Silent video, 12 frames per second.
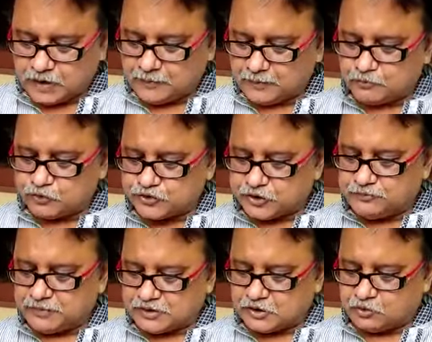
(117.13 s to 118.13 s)
আবার মসৃণ
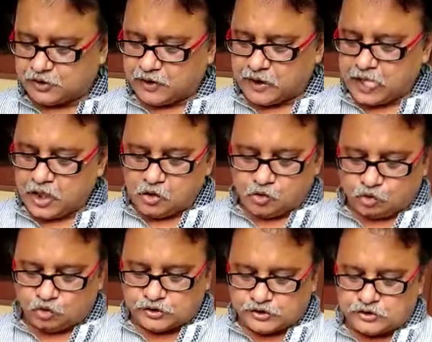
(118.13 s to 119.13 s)
মেঝে হলে
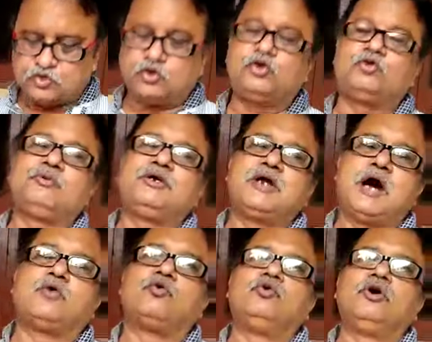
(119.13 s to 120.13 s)
কোনো জিনিস যদি তুমি
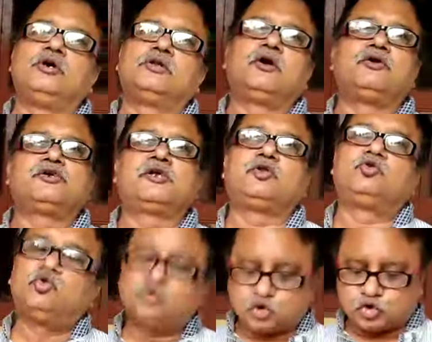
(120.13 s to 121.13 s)
টানো তাহলে সেটা
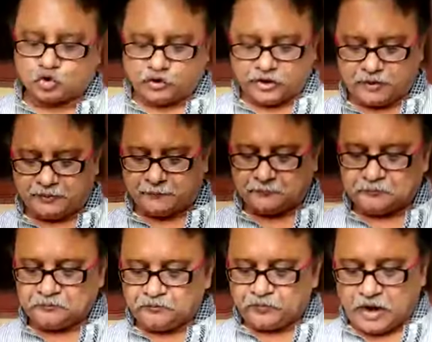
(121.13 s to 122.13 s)
দ্রুত সরে যাবে
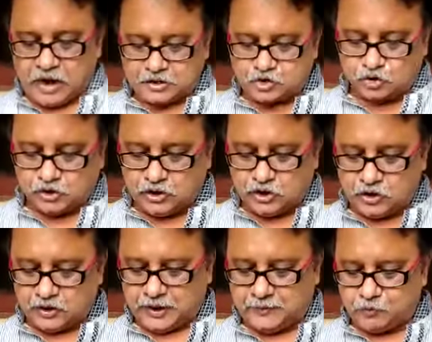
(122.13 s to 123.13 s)
আর যদি
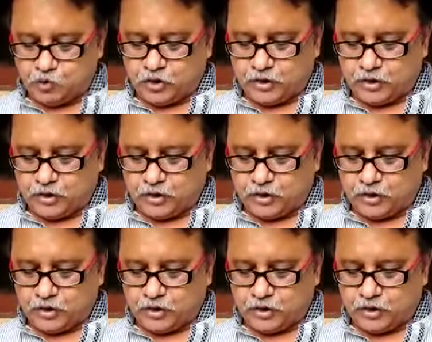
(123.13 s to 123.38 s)
এবড়ো